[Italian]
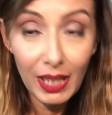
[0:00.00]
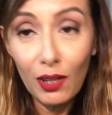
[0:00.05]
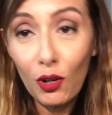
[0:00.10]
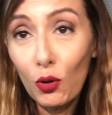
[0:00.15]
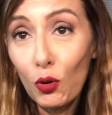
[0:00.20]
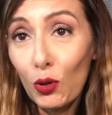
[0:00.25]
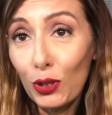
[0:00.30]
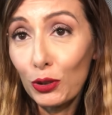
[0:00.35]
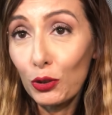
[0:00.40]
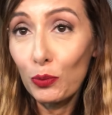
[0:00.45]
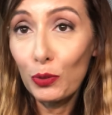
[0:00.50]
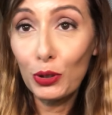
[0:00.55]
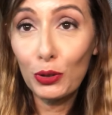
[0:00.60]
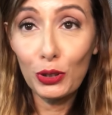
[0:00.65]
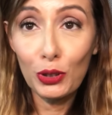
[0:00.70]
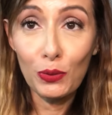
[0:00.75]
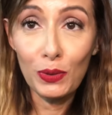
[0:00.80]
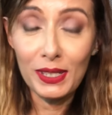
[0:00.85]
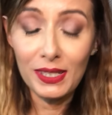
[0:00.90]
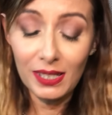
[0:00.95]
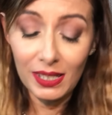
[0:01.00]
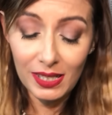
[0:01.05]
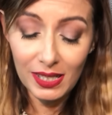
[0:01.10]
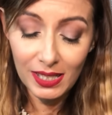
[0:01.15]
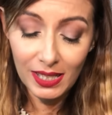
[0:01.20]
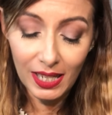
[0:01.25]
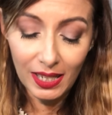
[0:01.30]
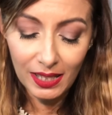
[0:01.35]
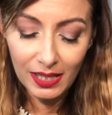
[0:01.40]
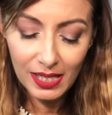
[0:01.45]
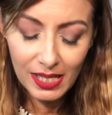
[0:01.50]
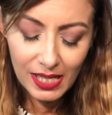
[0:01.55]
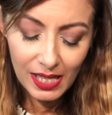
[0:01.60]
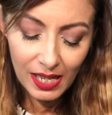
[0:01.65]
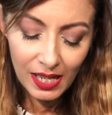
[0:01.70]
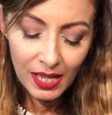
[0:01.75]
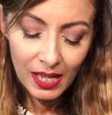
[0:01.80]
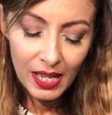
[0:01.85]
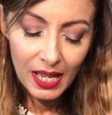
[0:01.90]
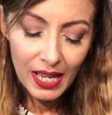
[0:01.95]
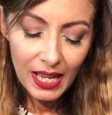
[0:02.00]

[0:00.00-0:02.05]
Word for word: o quantomeno di questa stanza,